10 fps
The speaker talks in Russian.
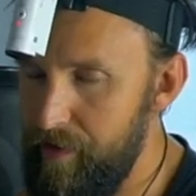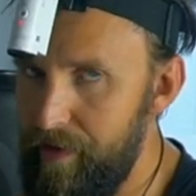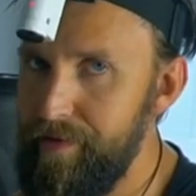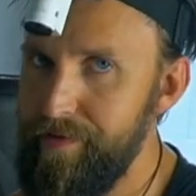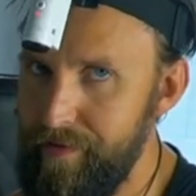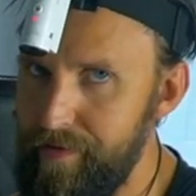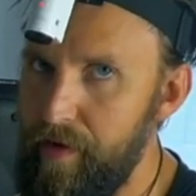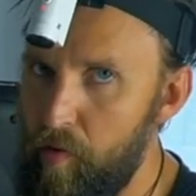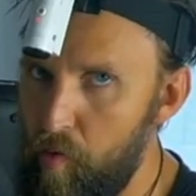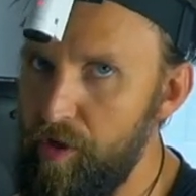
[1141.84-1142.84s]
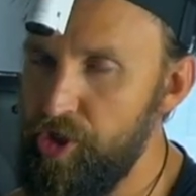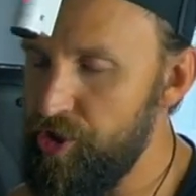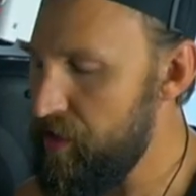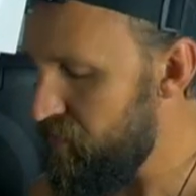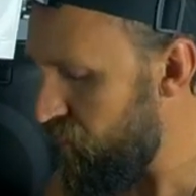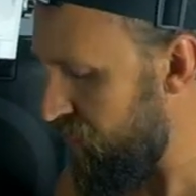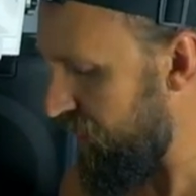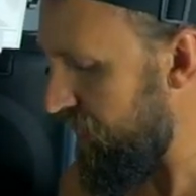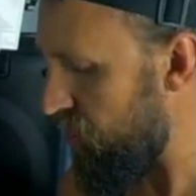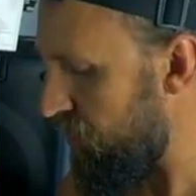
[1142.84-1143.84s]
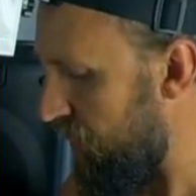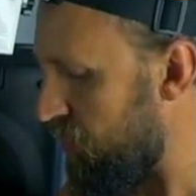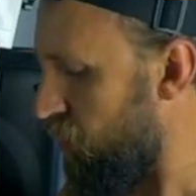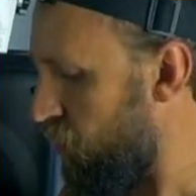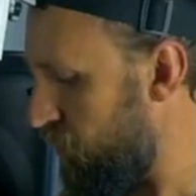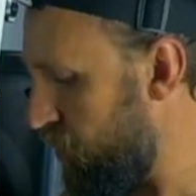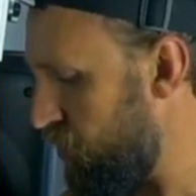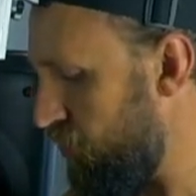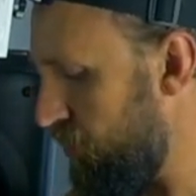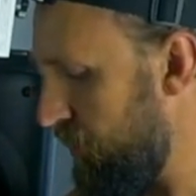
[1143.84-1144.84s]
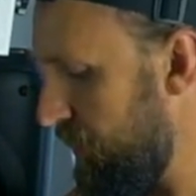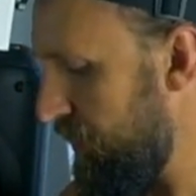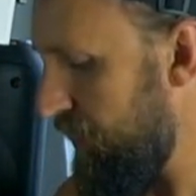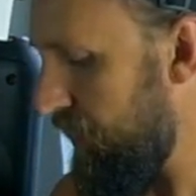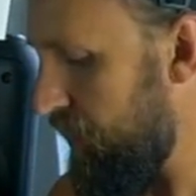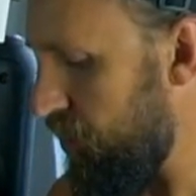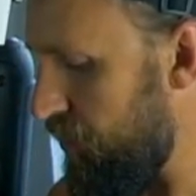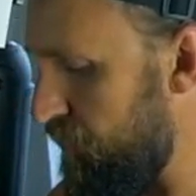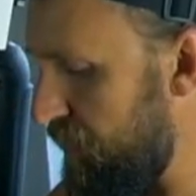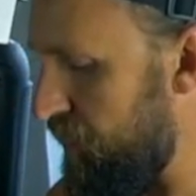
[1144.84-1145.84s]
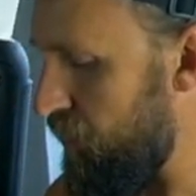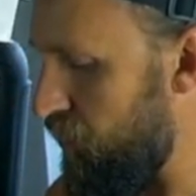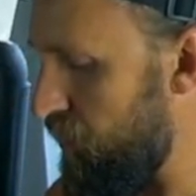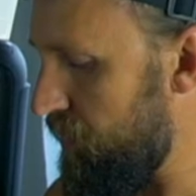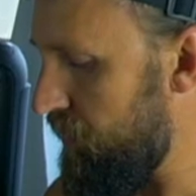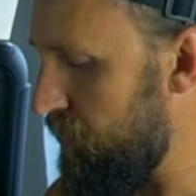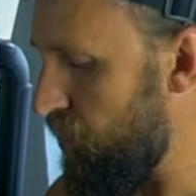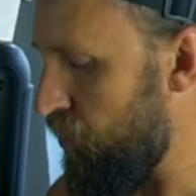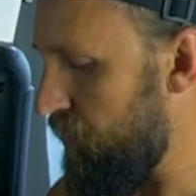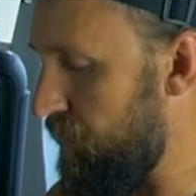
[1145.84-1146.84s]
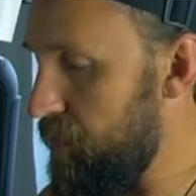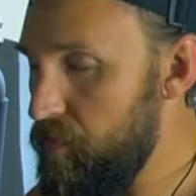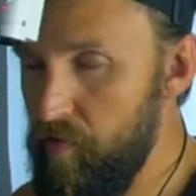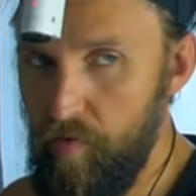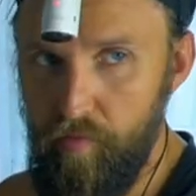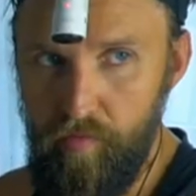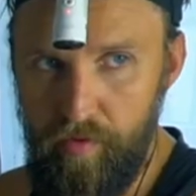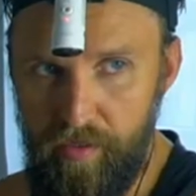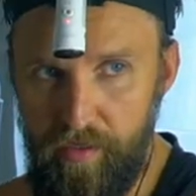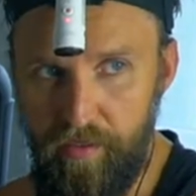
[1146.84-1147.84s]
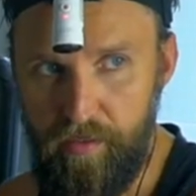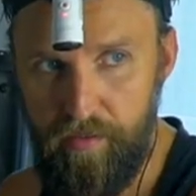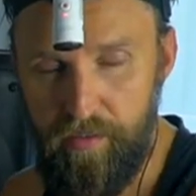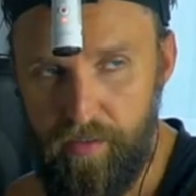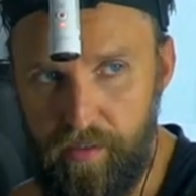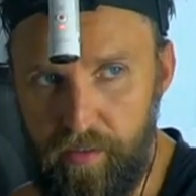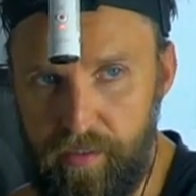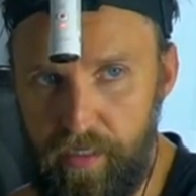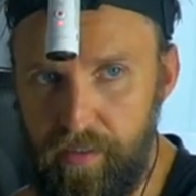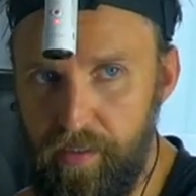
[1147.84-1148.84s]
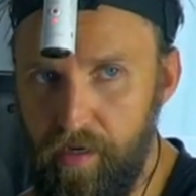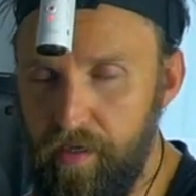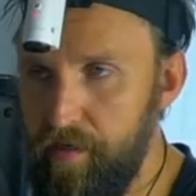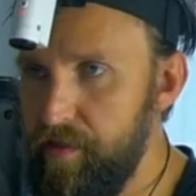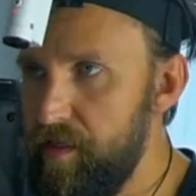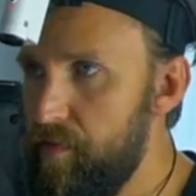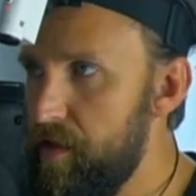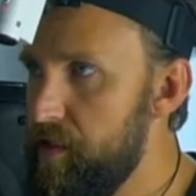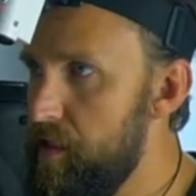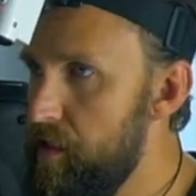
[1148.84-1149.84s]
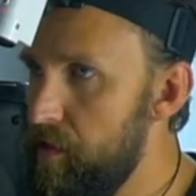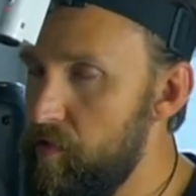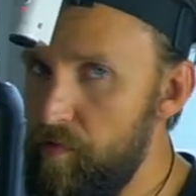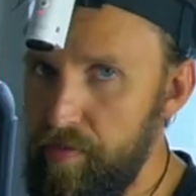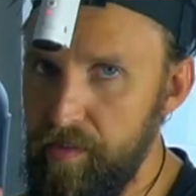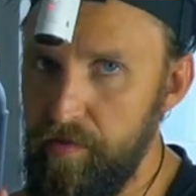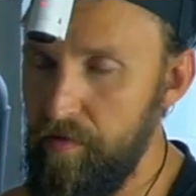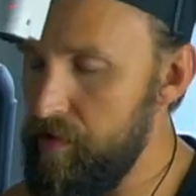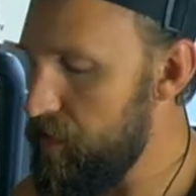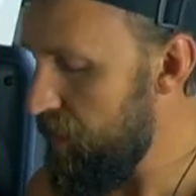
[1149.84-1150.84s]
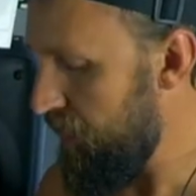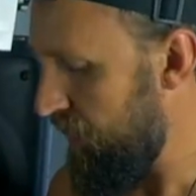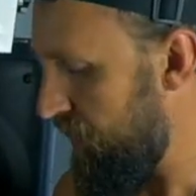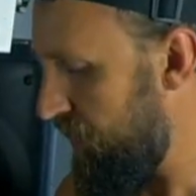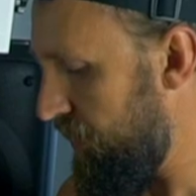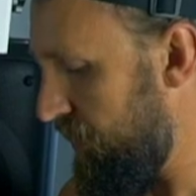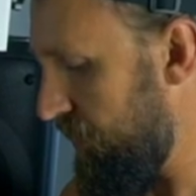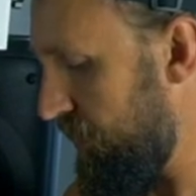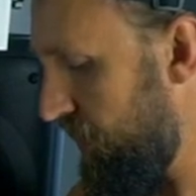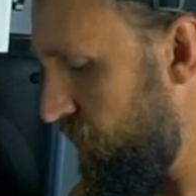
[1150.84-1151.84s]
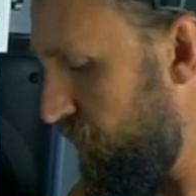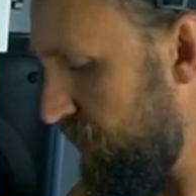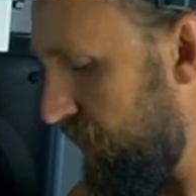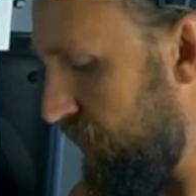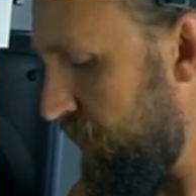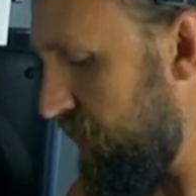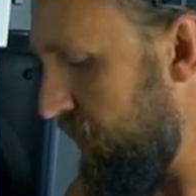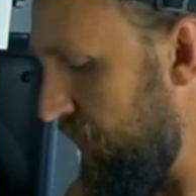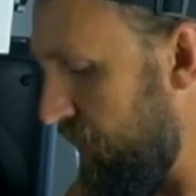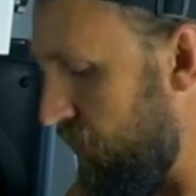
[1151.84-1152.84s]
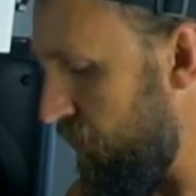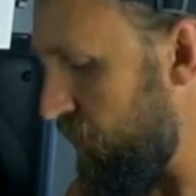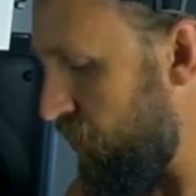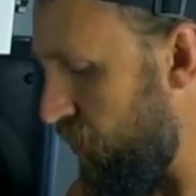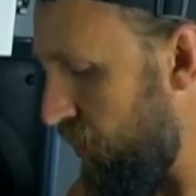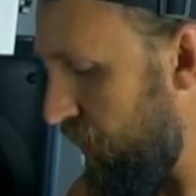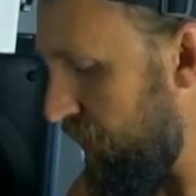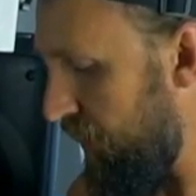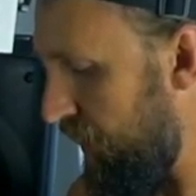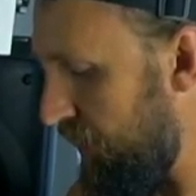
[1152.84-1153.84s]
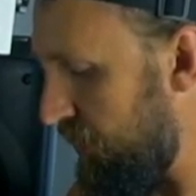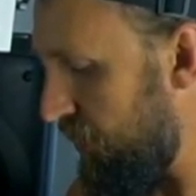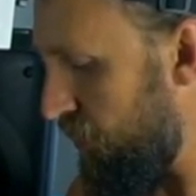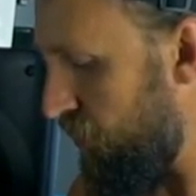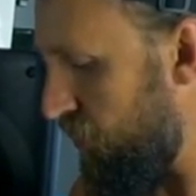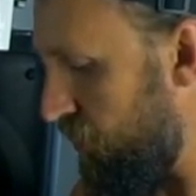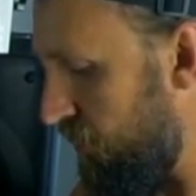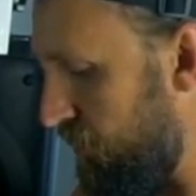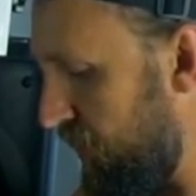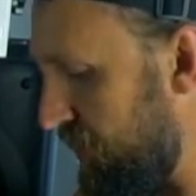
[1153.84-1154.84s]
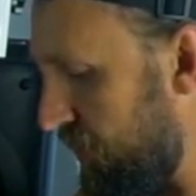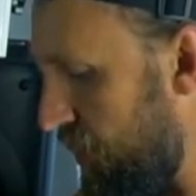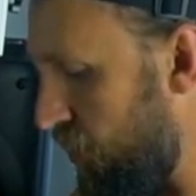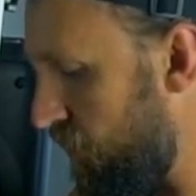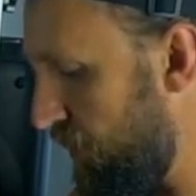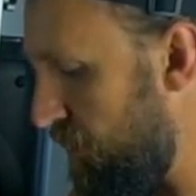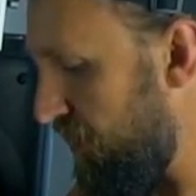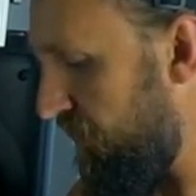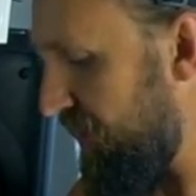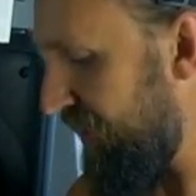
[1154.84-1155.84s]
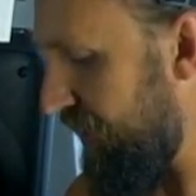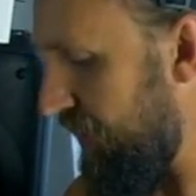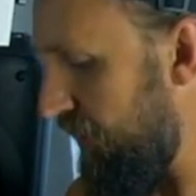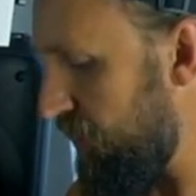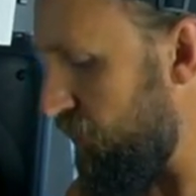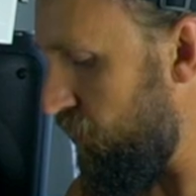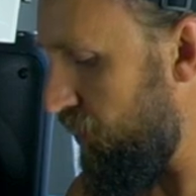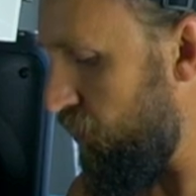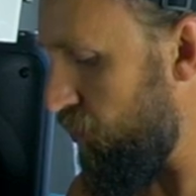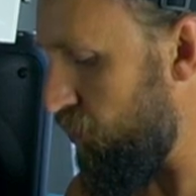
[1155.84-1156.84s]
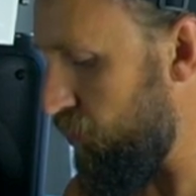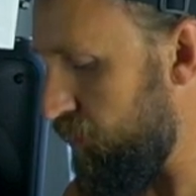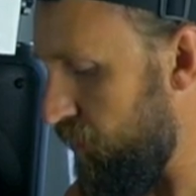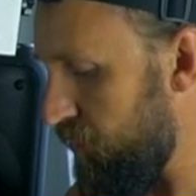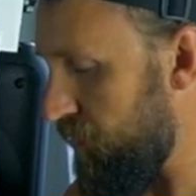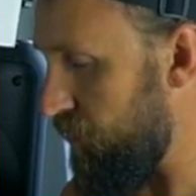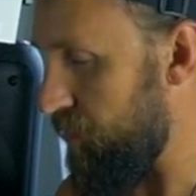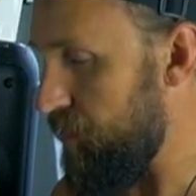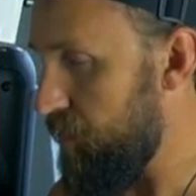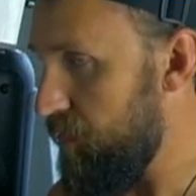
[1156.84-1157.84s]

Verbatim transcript: это такой человек, ну, конечно, я скромничаю, конечно, мне приходится делать что-то по дому и где-то сантехника разобраться, где-то дом построить и дерево посадить, но все это я делаю без какого-либо профессионализма и учусь просто вот,